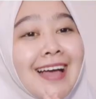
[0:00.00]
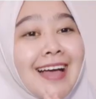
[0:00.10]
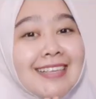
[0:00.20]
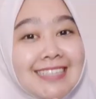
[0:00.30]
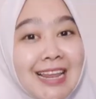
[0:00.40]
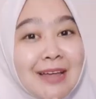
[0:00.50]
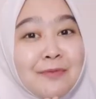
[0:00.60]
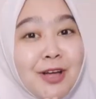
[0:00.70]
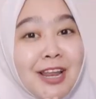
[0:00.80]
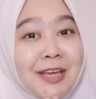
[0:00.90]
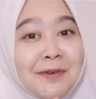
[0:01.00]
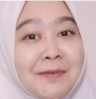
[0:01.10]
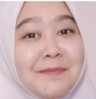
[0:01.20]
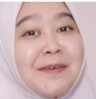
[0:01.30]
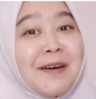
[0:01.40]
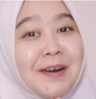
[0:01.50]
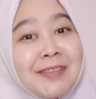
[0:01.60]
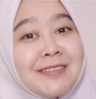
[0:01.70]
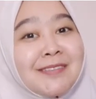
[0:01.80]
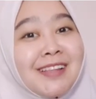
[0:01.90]
Assalamualaikum
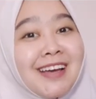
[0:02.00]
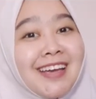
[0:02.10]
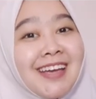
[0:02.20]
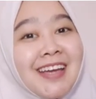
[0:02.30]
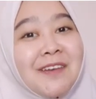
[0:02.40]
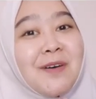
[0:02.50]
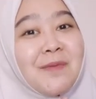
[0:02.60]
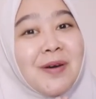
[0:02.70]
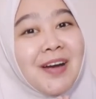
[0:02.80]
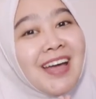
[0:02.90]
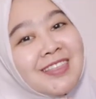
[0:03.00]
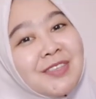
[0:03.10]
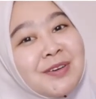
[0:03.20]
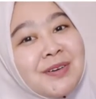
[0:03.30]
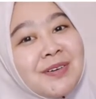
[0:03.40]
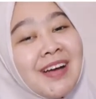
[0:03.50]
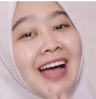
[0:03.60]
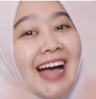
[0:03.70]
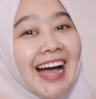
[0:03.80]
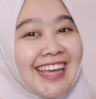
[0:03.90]
warahmatullahi wabarakatuh.
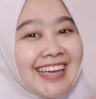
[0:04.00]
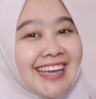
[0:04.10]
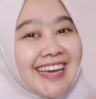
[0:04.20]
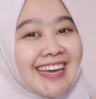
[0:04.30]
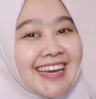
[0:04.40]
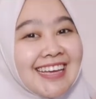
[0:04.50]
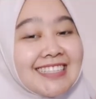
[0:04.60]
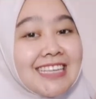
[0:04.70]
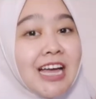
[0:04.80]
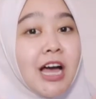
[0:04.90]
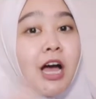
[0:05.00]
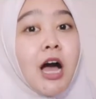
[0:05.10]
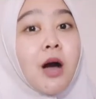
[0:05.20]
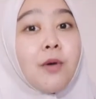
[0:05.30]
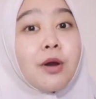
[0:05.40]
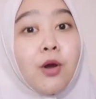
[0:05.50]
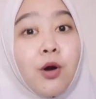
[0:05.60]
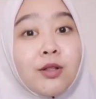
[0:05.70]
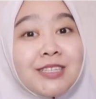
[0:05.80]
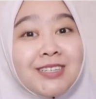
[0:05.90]
Hi kids, how are you
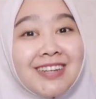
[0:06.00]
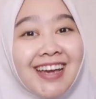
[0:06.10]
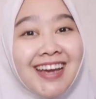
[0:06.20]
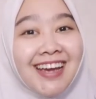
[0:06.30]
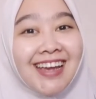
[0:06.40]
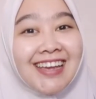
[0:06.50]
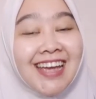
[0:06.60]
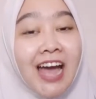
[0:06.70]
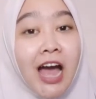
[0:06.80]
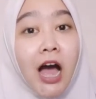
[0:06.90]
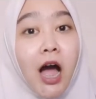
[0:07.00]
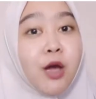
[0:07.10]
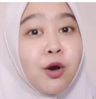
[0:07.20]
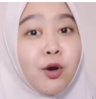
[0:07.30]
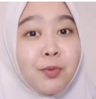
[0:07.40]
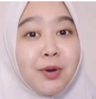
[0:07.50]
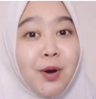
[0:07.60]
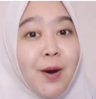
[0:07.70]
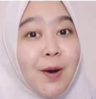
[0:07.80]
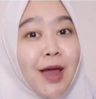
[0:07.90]
all today? I hope you
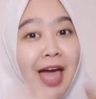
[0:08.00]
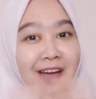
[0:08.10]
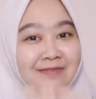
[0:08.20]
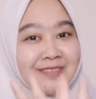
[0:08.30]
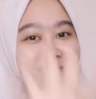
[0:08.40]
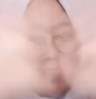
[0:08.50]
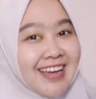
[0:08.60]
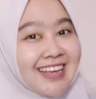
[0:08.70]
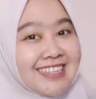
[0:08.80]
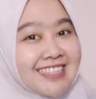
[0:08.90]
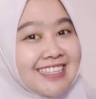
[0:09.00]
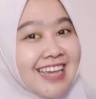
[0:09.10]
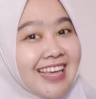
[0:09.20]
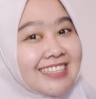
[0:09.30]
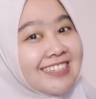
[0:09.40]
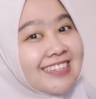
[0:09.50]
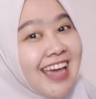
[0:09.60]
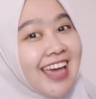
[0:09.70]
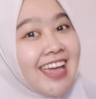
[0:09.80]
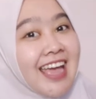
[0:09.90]
all have amazing day
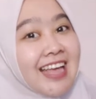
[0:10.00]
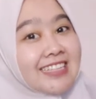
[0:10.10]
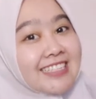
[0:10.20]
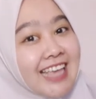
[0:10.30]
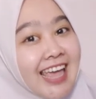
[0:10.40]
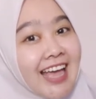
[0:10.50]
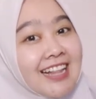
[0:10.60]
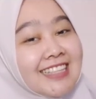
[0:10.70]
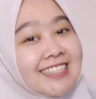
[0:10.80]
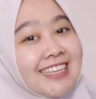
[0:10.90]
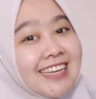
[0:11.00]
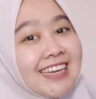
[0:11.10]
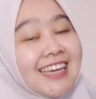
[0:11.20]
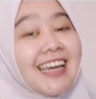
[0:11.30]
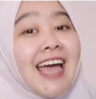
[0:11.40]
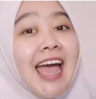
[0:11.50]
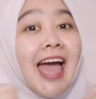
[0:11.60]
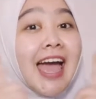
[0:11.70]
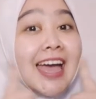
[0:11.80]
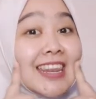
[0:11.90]
today. Stay healthy
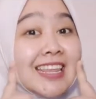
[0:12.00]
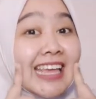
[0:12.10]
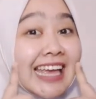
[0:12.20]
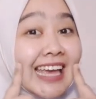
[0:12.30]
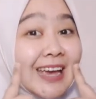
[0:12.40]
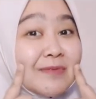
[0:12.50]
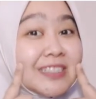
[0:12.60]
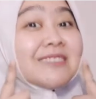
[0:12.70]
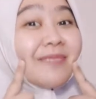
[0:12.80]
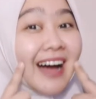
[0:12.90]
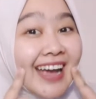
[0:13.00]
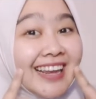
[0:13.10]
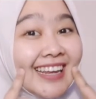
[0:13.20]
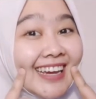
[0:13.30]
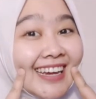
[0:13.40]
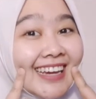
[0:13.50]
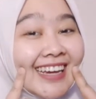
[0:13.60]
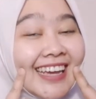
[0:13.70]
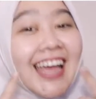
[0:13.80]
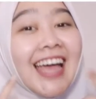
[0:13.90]
and keep smiling.